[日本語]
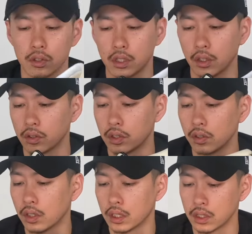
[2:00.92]
したよって
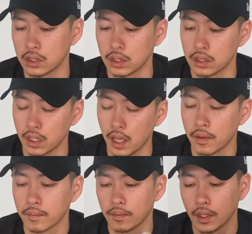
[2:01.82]
いう話ですね。
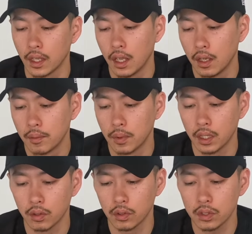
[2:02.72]
まあ
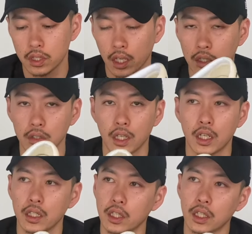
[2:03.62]
ねこのチェック
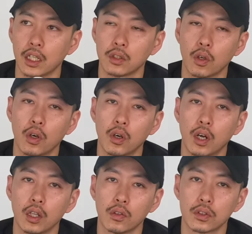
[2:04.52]
柄ね意外と
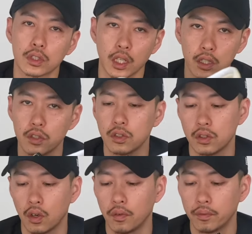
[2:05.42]
あの使いやすいんです
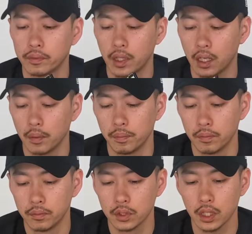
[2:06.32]
よ。なんか
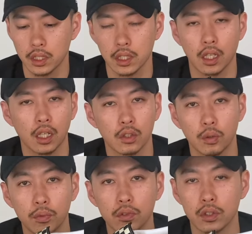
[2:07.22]
難しいかなと
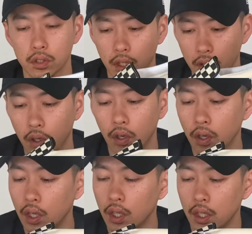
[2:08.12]
思うんですけど、